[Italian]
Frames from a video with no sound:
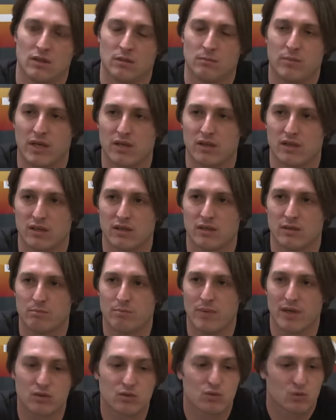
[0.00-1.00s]
per,
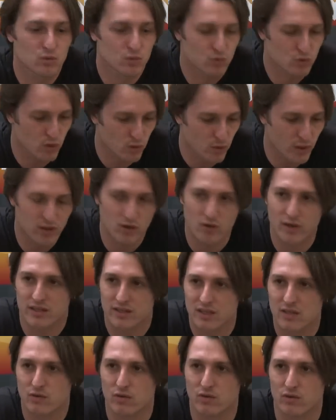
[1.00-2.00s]
per tutto quello che
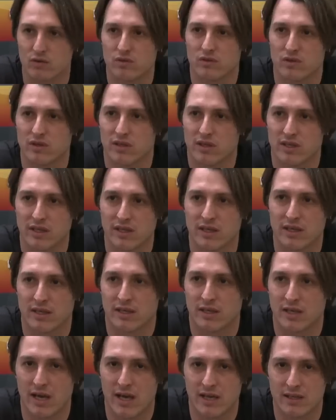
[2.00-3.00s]
devo
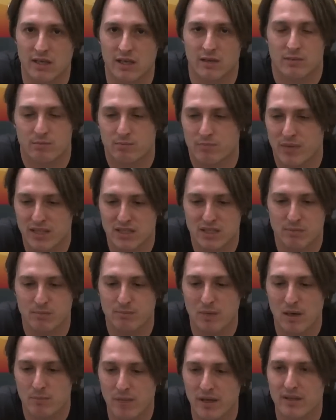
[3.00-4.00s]
chiedere,
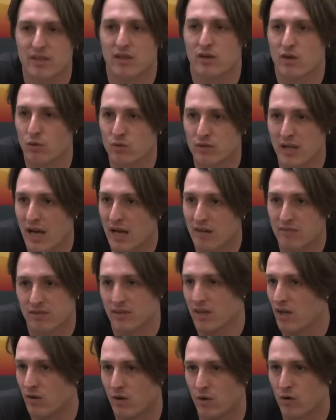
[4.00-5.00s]
principalmente NoTav
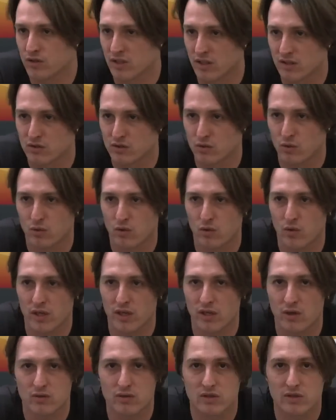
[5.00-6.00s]
che è una cosa su
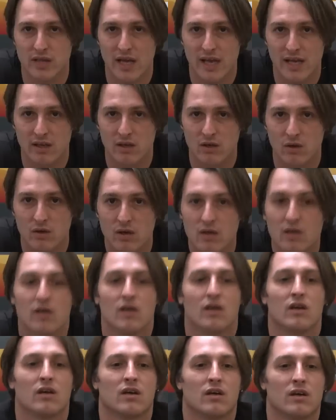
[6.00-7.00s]
cui io tengo,
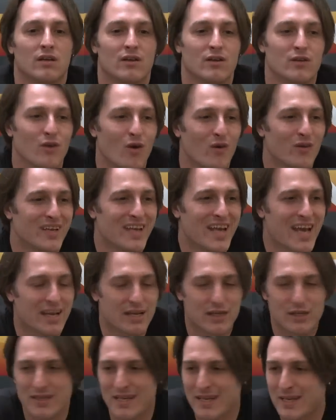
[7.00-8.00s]
non, ne,
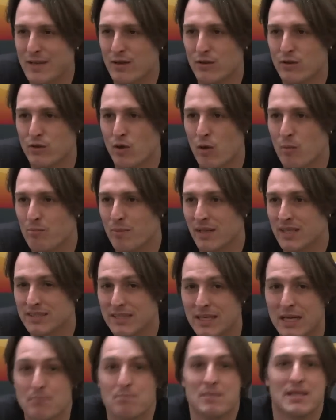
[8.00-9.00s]
non,
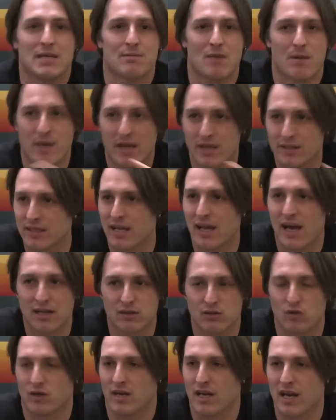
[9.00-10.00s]
pensare minimamente a
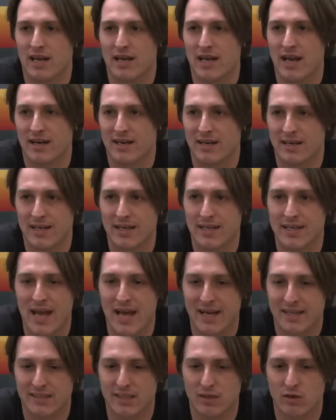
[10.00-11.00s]
toccare
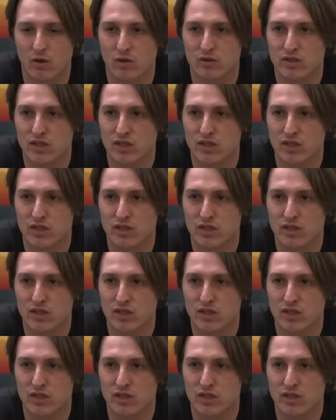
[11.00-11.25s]
l'articolo